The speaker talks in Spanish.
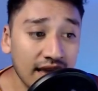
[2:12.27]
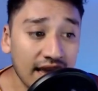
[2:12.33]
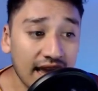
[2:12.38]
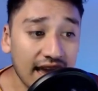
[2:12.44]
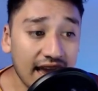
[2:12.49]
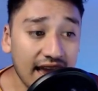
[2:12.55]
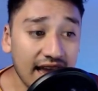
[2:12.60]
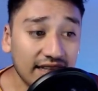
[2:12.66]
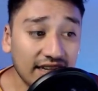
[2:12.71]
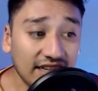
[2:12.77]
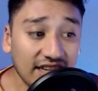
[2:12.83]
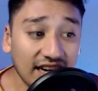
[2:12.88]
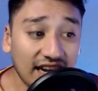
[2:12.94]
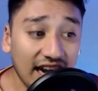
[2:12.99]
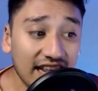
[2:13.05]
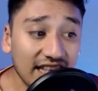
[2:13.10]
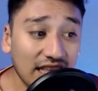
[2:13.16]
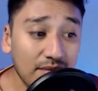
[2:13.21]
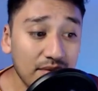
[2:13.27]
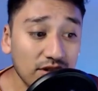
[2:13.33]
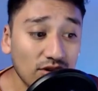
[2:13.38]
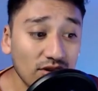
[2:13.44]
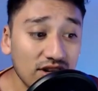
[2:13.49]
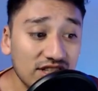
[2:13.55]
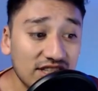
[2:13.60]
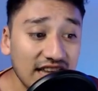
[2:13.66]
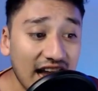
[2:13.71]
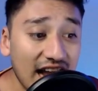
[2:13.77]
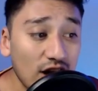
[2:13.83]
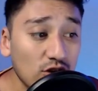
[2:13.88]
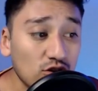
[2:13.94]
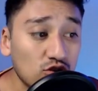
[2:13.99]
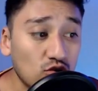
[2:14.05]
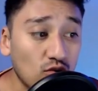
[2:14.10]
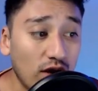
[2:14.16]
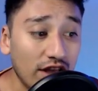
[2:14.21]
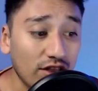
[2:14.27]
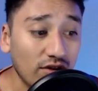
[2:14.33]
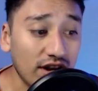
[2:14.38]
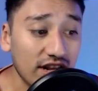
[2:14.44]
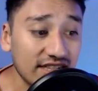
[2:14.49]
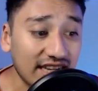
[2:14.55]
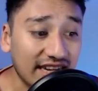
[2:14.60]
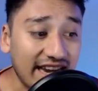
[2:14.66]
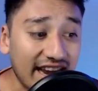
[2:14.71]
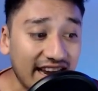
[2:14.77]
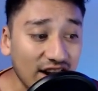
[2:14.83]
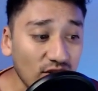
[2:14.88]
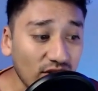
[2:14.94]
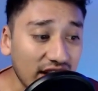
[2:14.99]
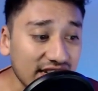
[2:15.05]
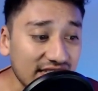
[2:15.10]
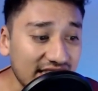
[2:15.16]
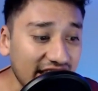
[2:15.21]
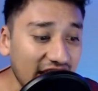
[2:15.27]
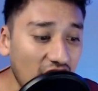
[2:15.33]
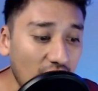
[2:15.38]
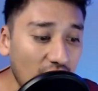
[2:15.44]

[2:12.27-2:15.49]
Eh, tras el calentamiento inicial, los jugadores, que creo que este ya lo